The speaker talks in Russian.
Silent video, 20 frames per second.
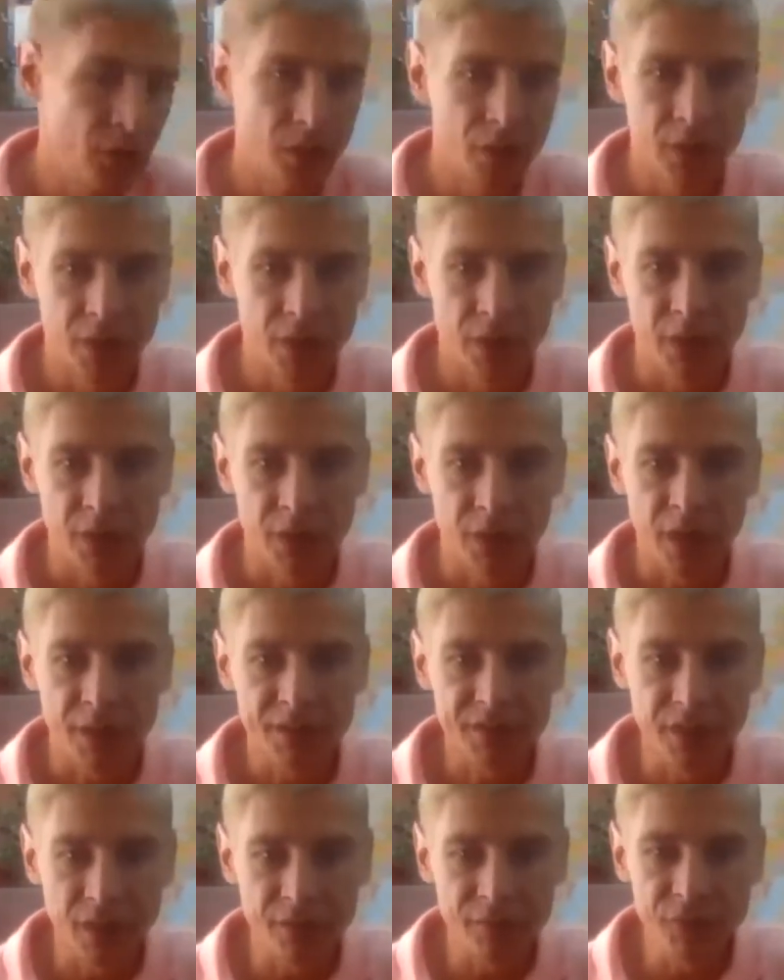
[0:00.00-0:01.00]
Э,
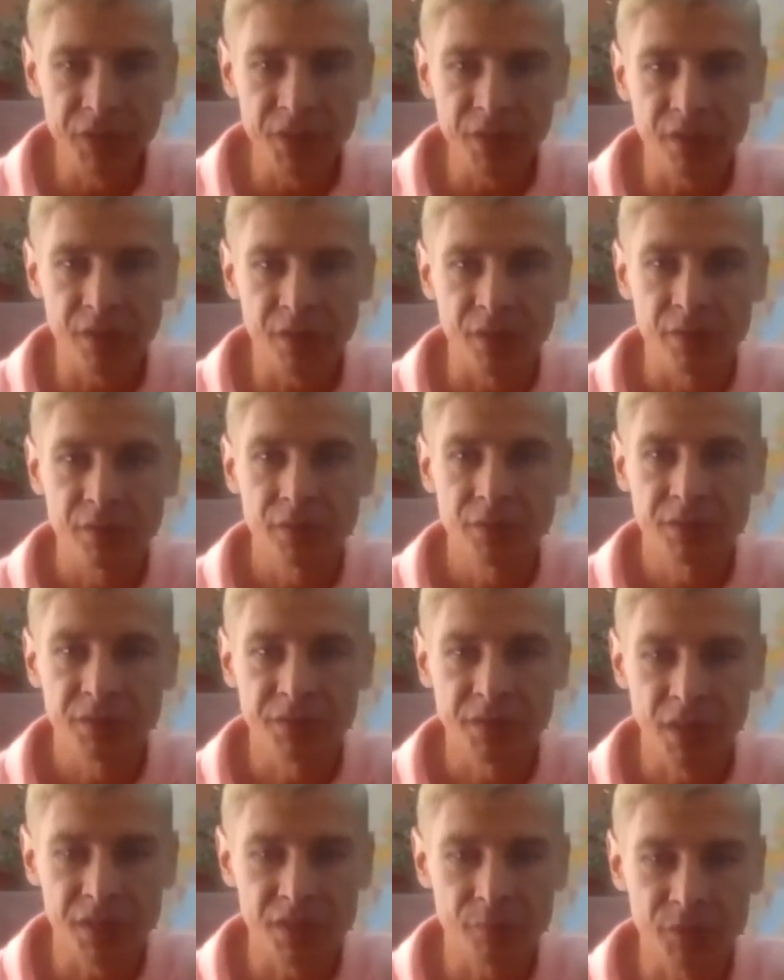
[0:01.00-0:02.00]
основные,
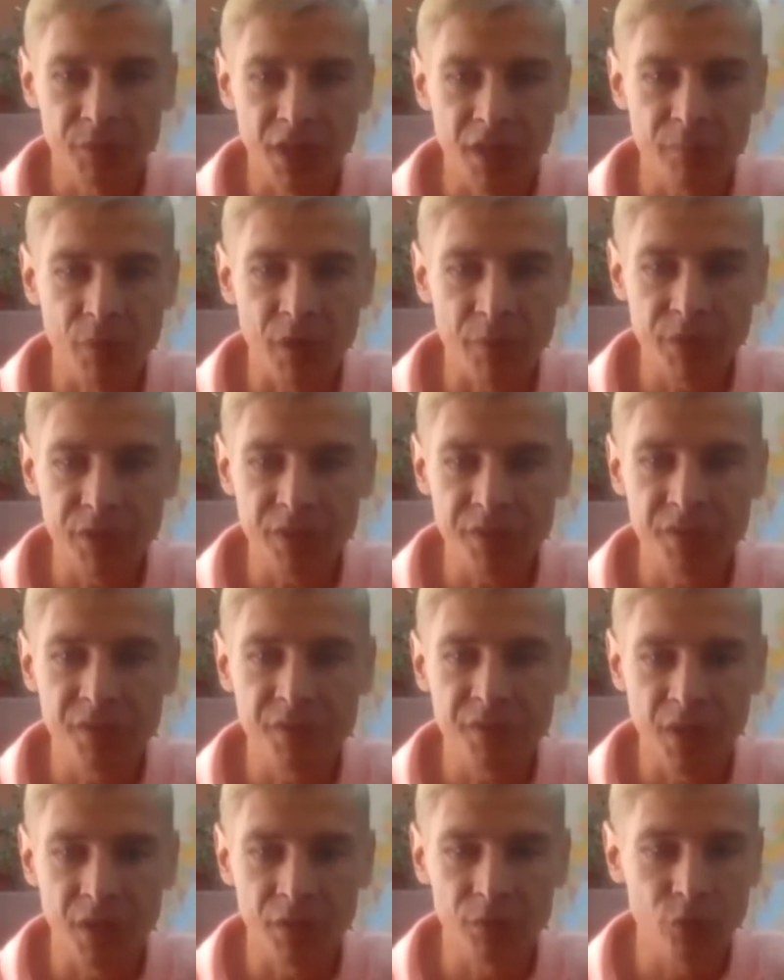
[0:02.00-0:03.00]
скажем так,
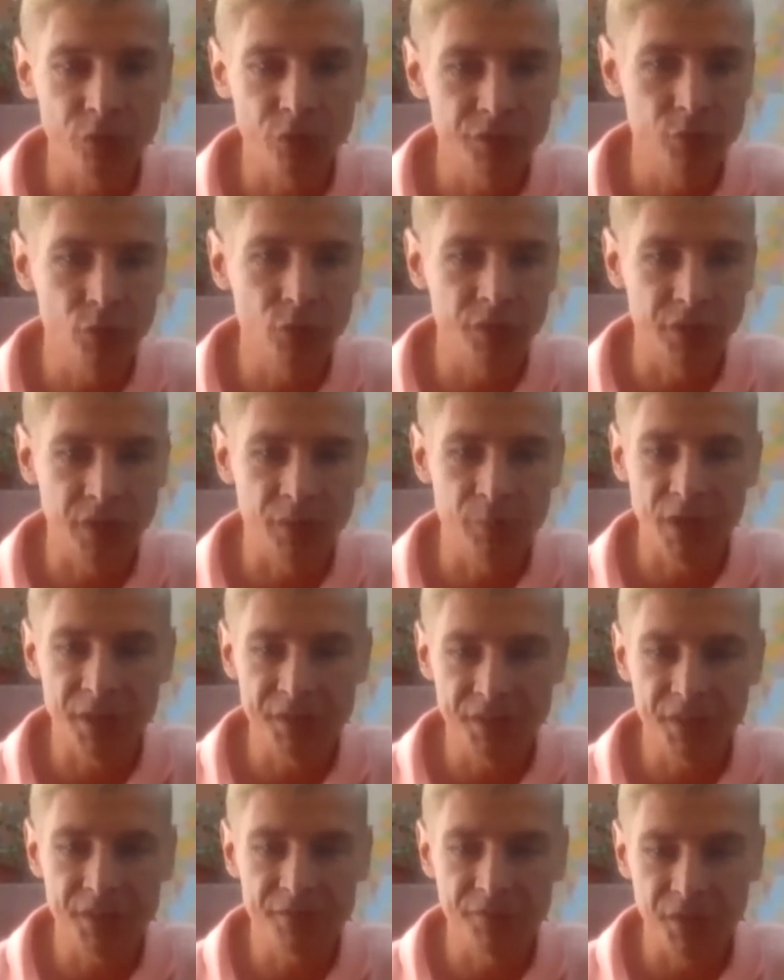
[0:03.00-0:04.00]
моменты, на которые стоит
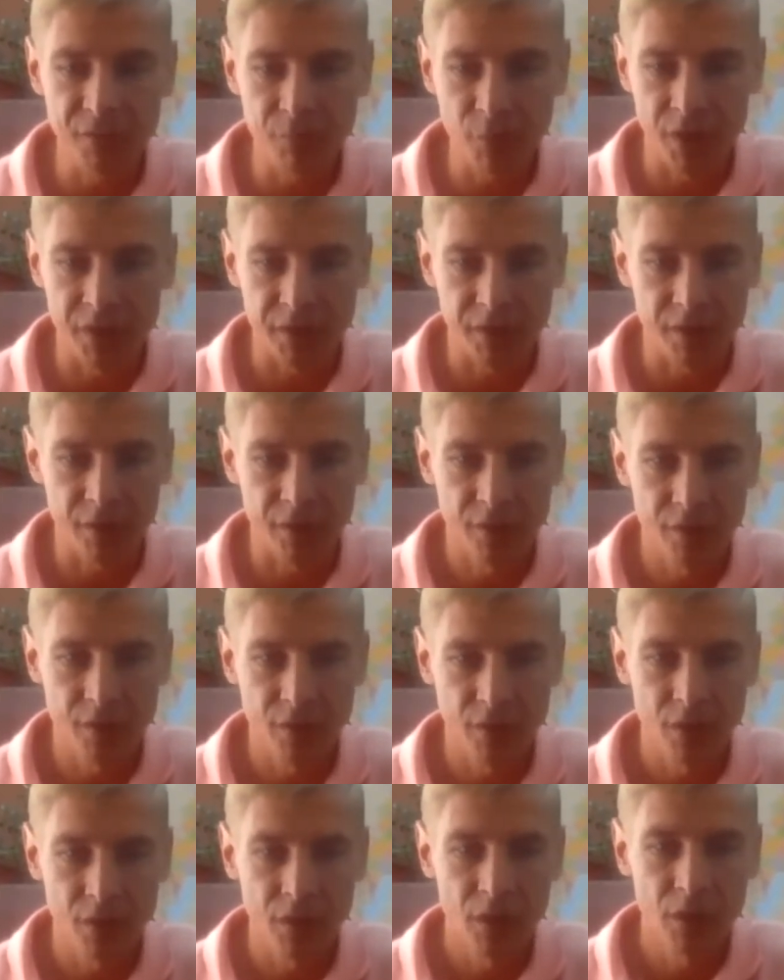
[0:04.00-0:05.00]
обратить внимание –
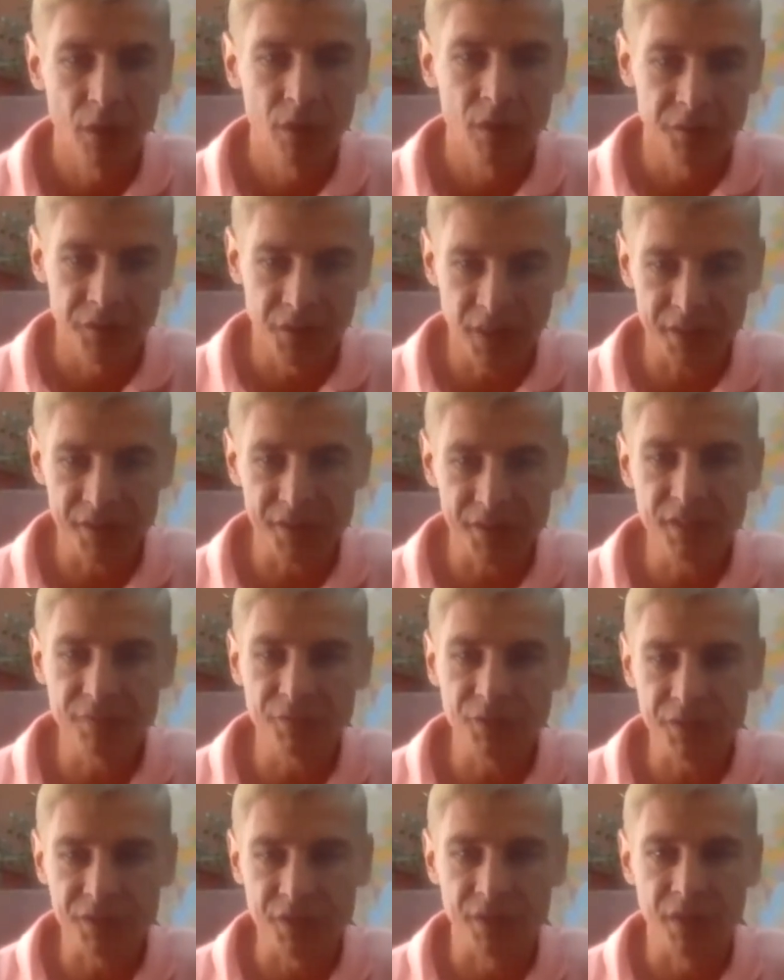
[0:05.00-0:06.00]
да,
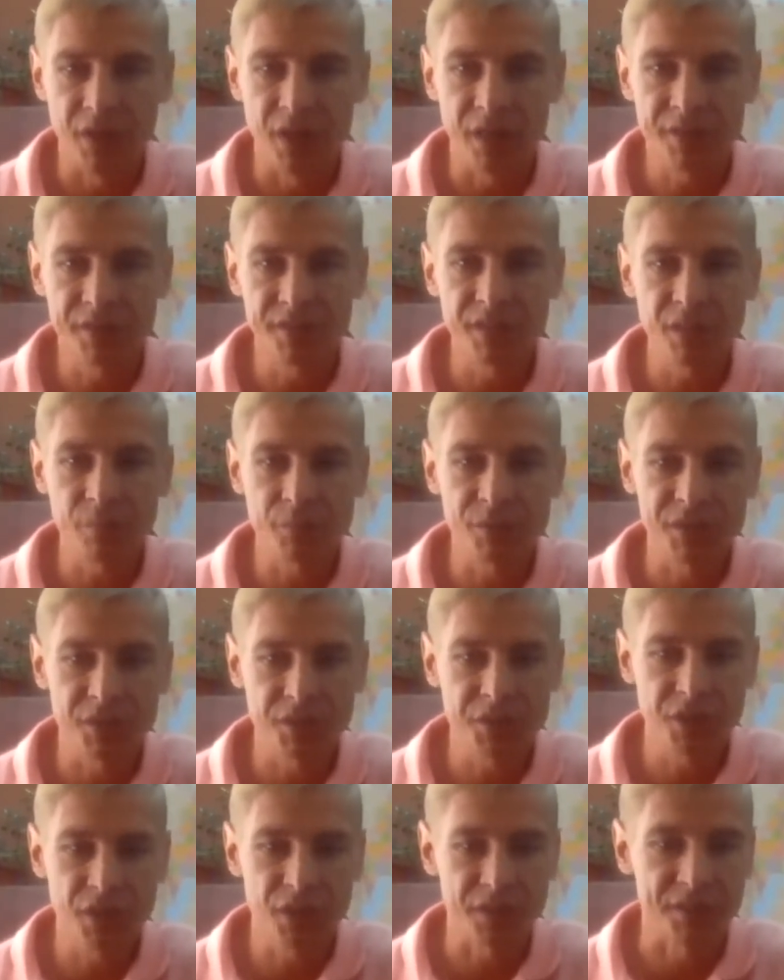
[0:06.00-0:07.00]
действительно, одним
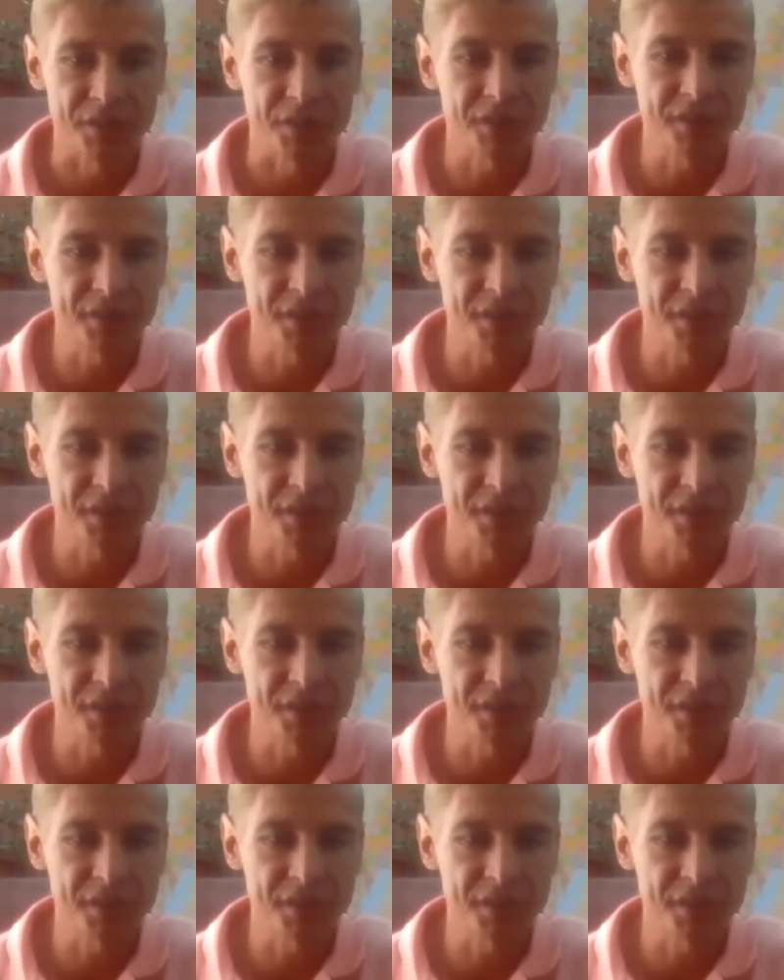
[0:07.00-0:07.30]
сейчас